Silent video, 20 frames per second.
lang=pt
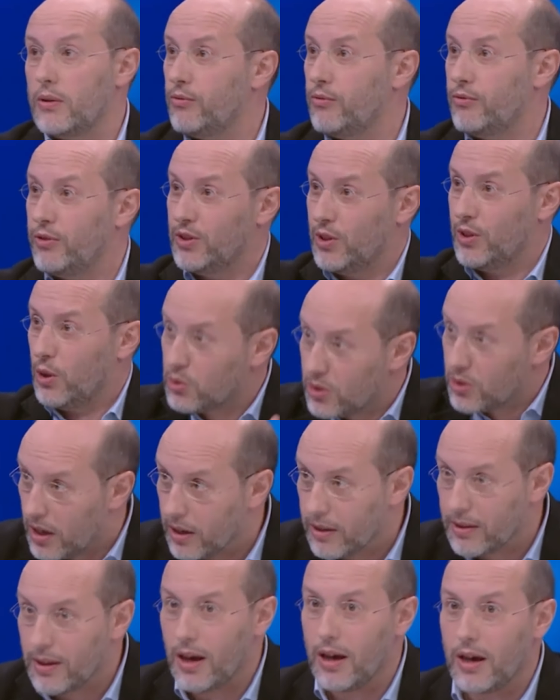fizeram-se
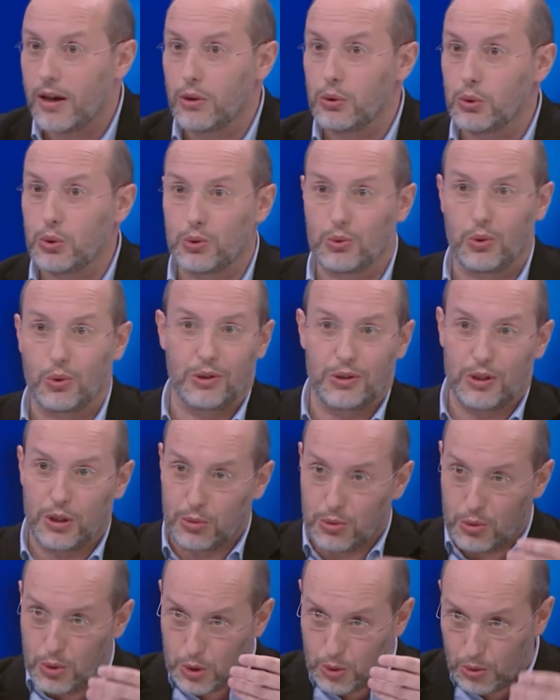calendários, todas
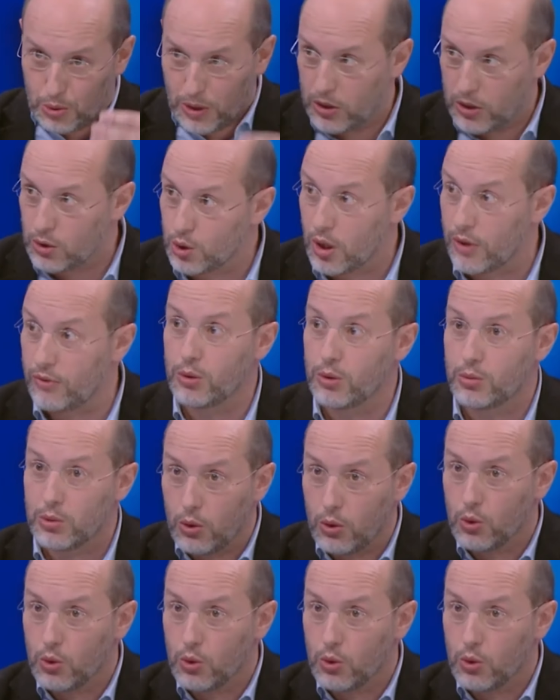as pessoas conhecem os grafismos,